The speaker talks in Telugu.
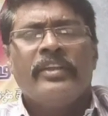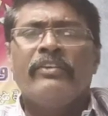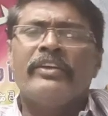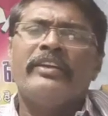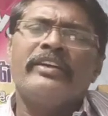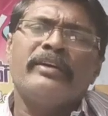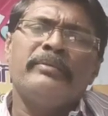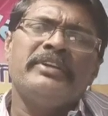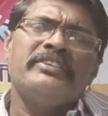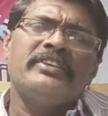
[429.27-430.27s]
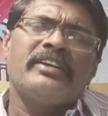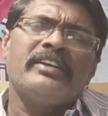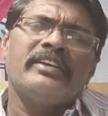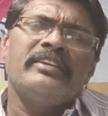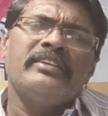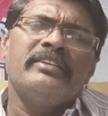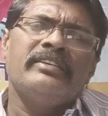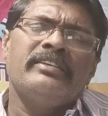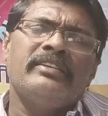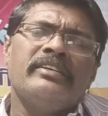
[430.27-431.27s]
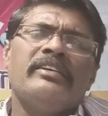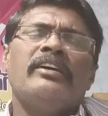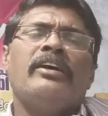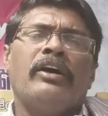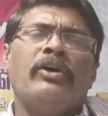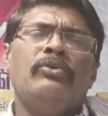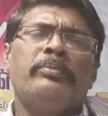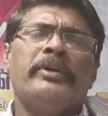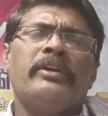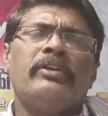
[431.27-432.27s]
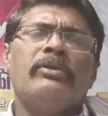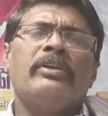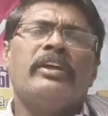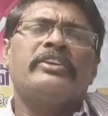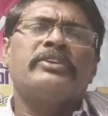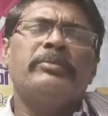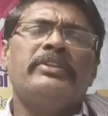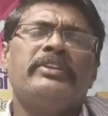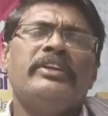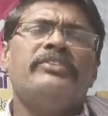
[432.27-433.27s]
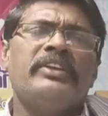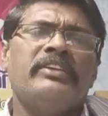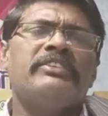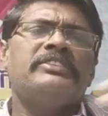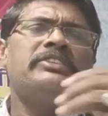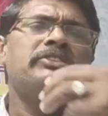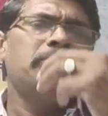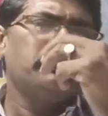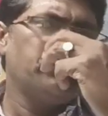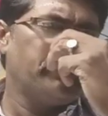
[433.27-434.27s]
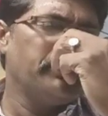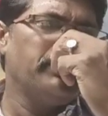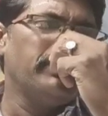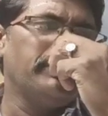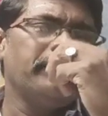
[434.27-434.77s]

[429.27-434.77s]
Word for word: ఎవరైనా గమనించారండి ఆవు పేడలో లక్ష్మీదేవి నివసించి ఉంటుంది